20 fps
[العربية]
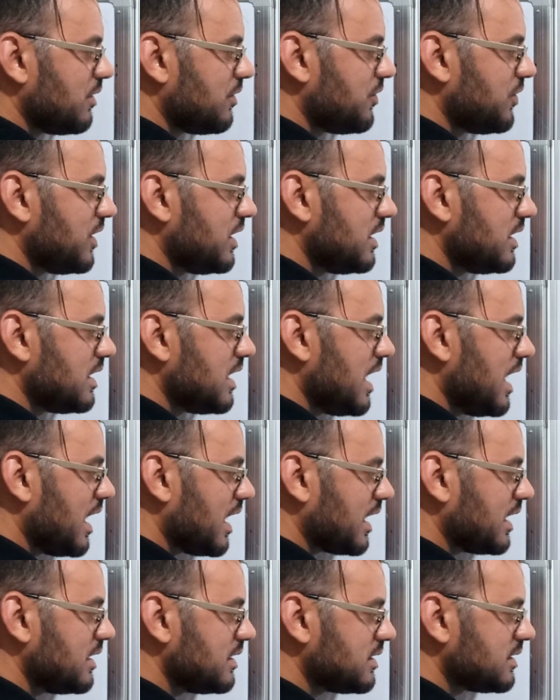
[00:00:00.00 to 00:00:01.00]
في
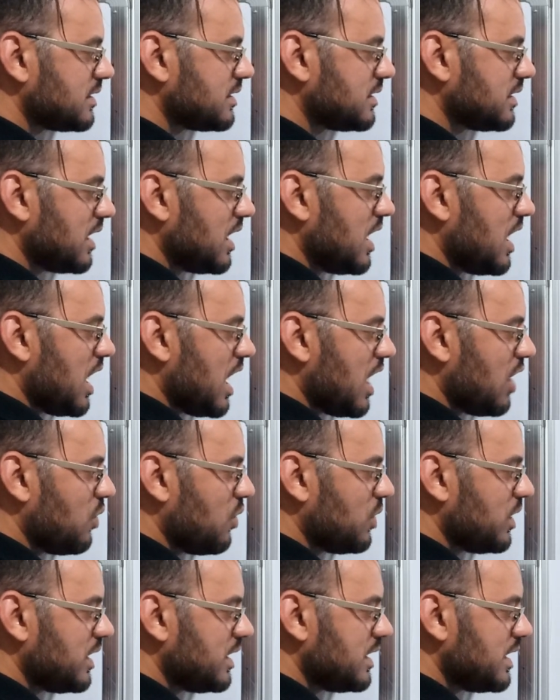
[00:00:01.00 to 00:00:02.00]
الناقص
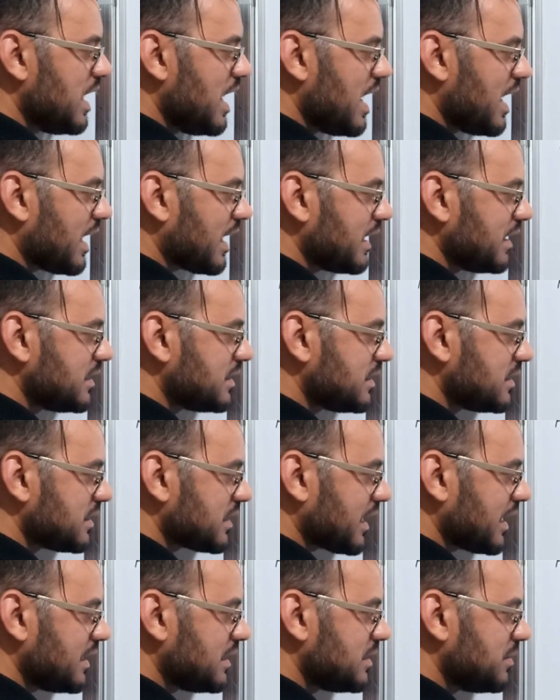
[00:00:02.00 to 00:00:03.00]
أو الناقص
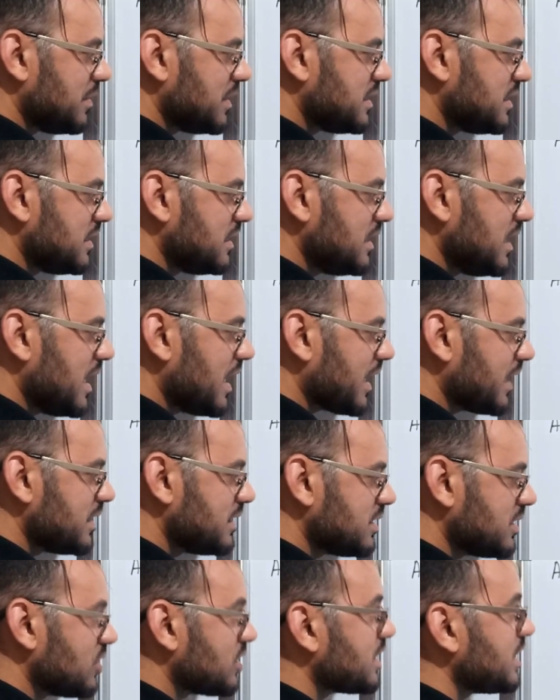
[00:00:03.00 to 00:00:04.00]
قسمة الناقص
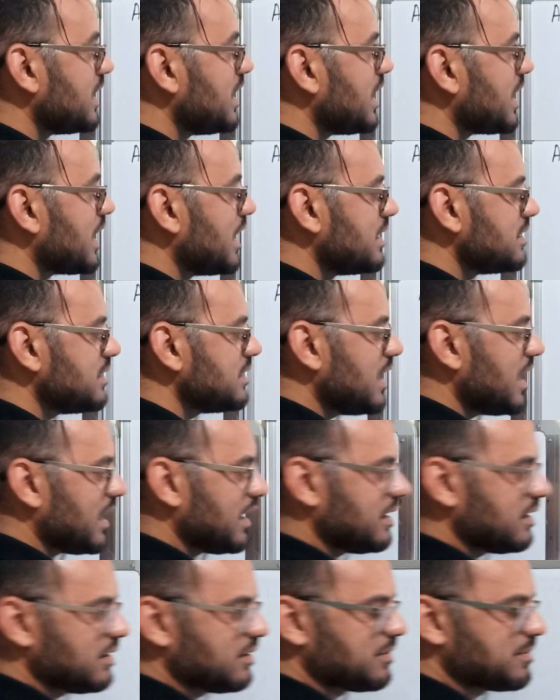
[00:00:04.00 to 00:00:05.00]
تعطي لك
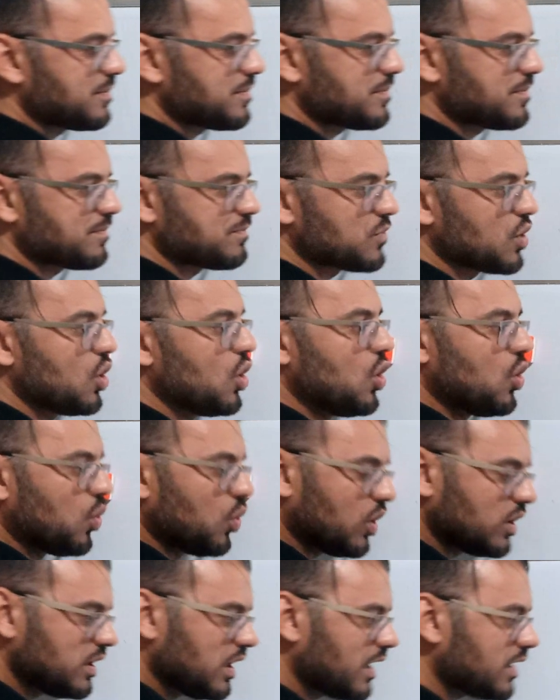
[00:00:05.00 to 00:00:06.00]
زائد
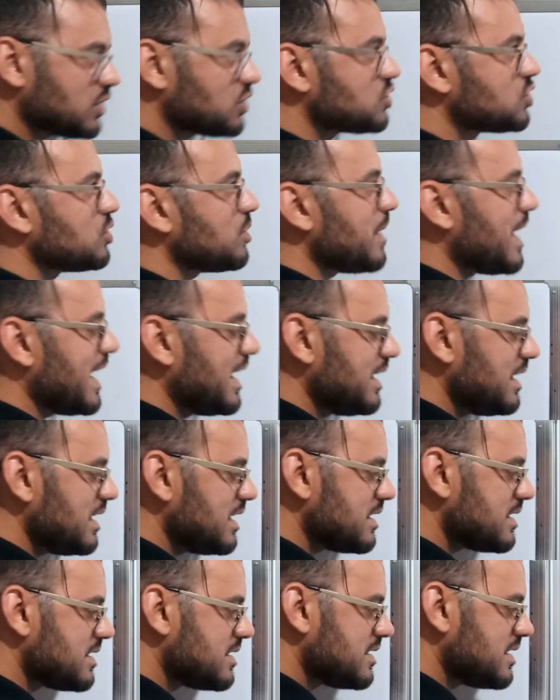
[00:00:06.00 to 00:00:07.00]
ودرستم أن
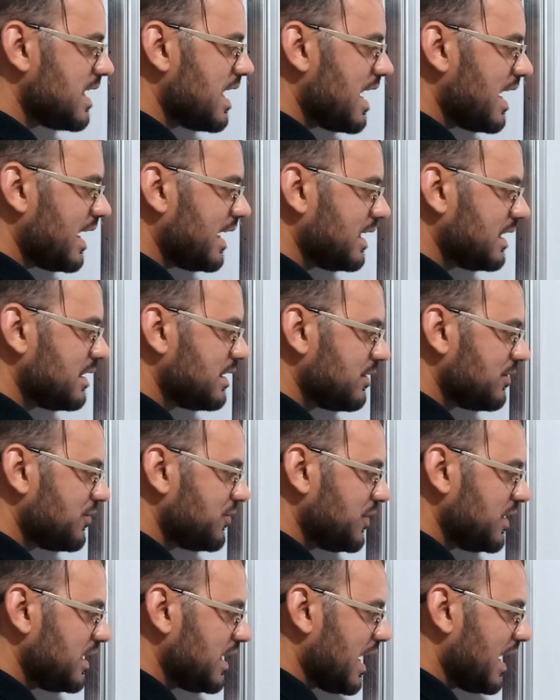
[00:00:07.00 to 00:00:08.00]
الزائد
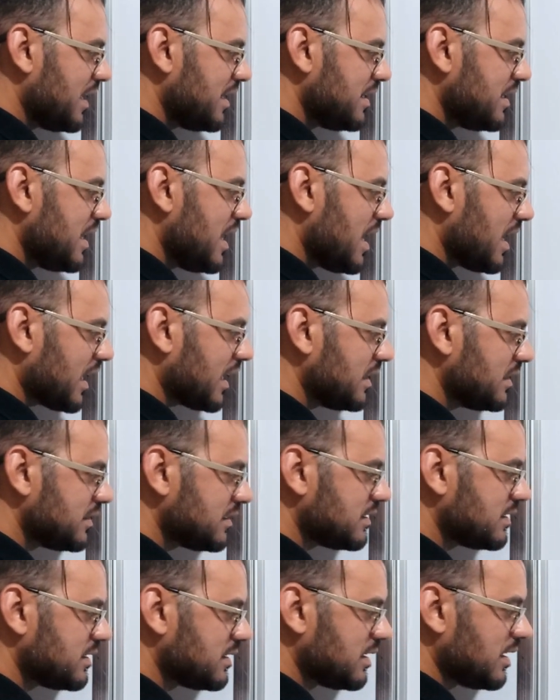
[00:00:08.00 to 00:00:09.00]
في
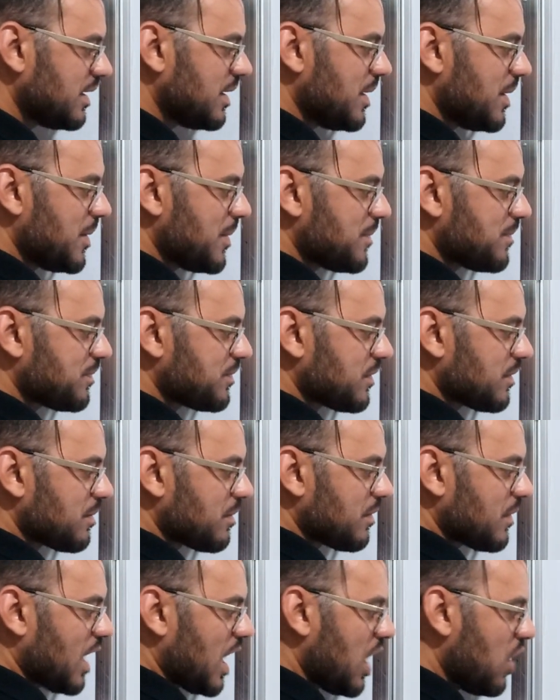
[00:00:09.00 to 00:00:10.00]
الناقص
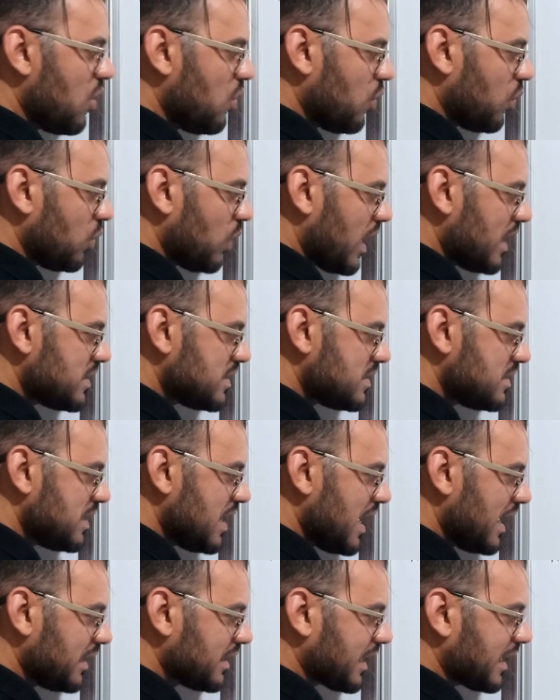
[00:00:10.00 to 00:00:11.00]
أو
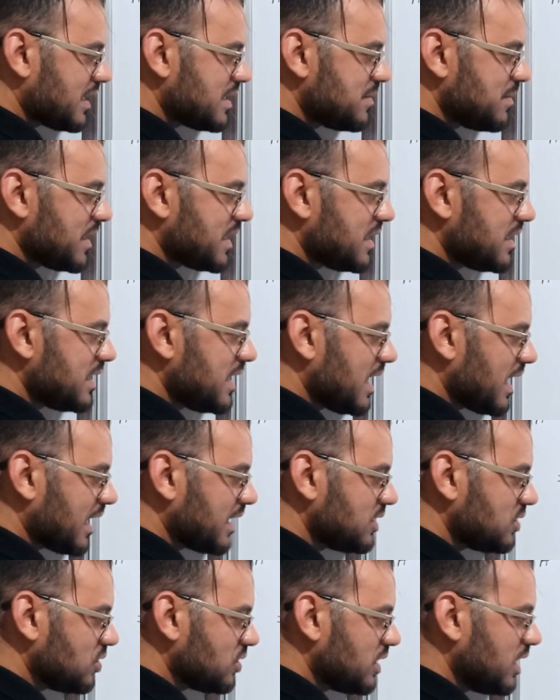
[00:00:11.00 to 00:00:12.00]
الزائد قسمة
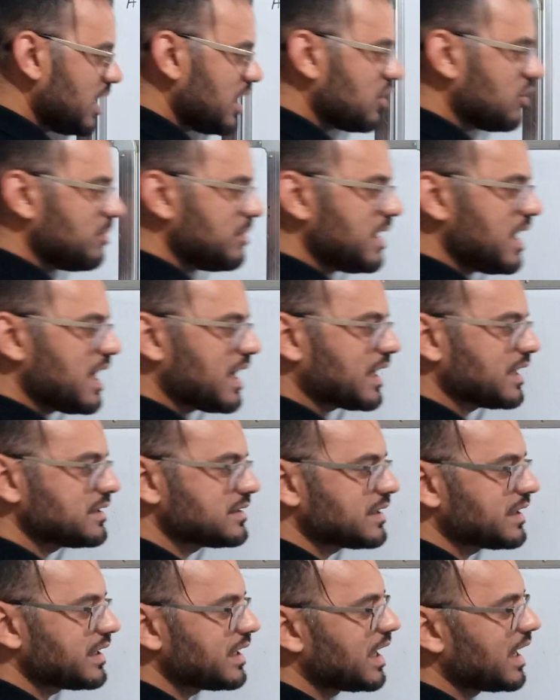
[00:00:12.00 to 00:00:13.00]
الناقص تعطي لكم
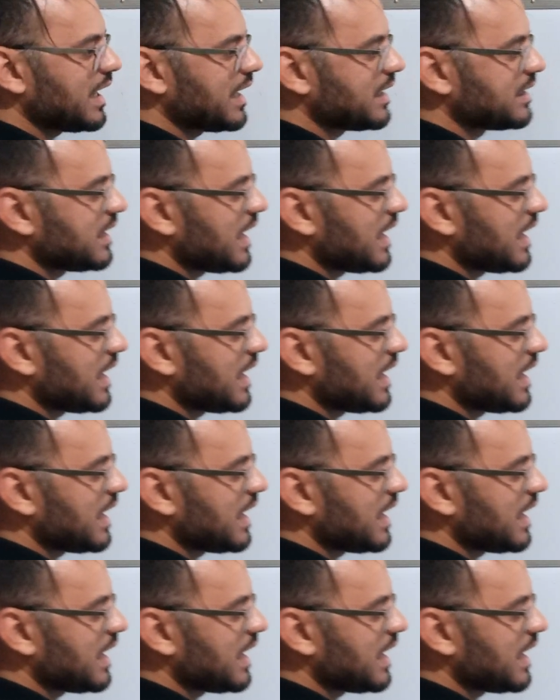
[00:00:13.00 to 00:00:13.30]
ناقص لاحظ